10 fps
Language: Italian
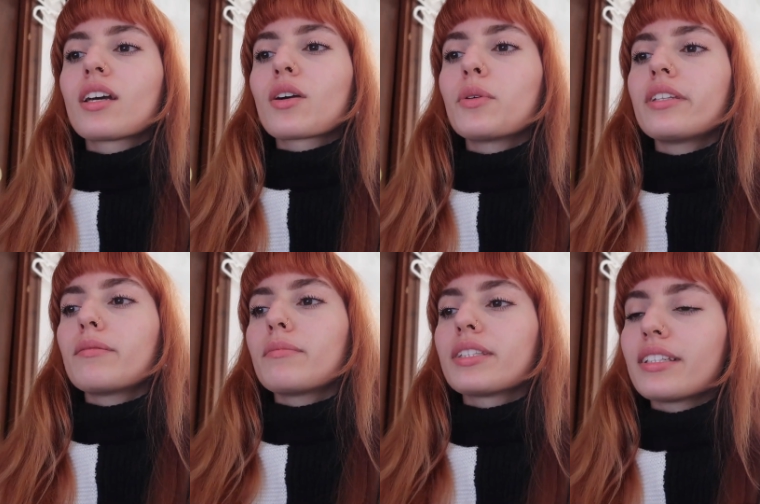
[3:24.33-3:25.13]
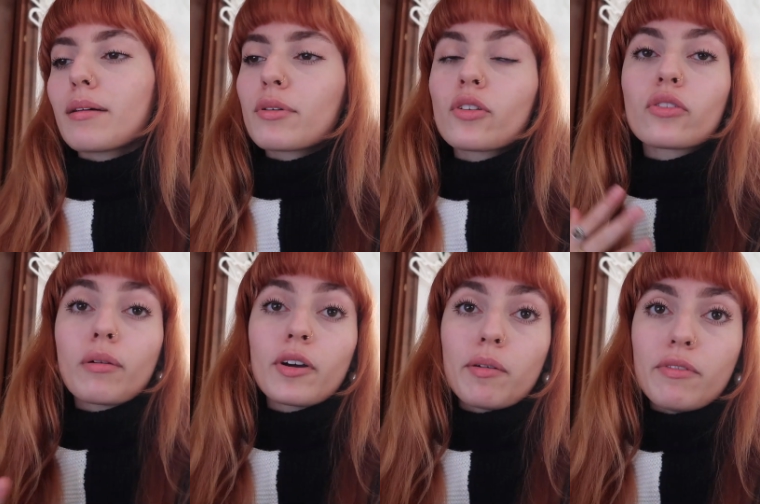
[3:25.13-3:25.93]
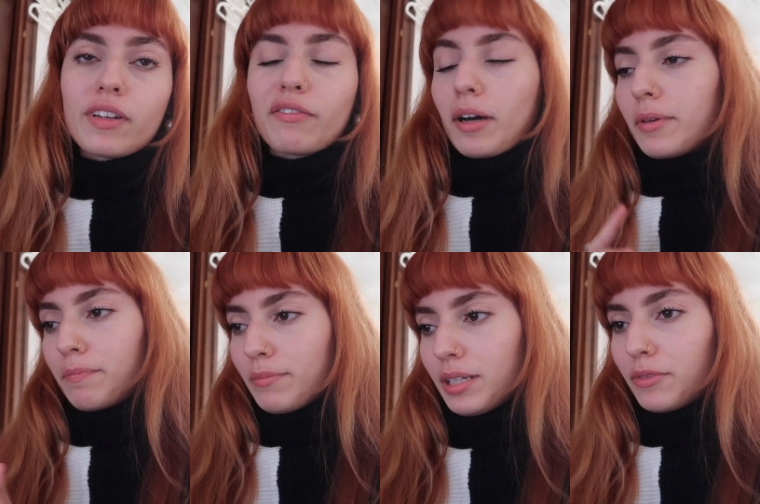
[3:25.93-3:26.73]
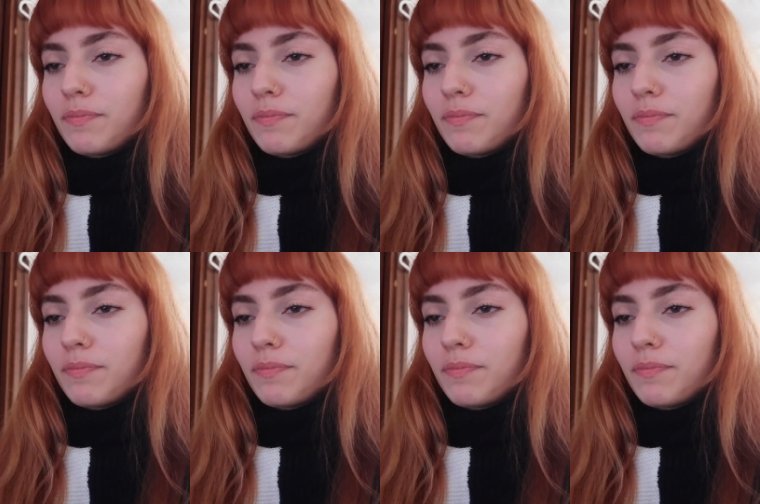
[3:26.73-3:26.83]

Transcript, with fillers: quindi mi si riapre lo stomaco e mi viene fame, primo.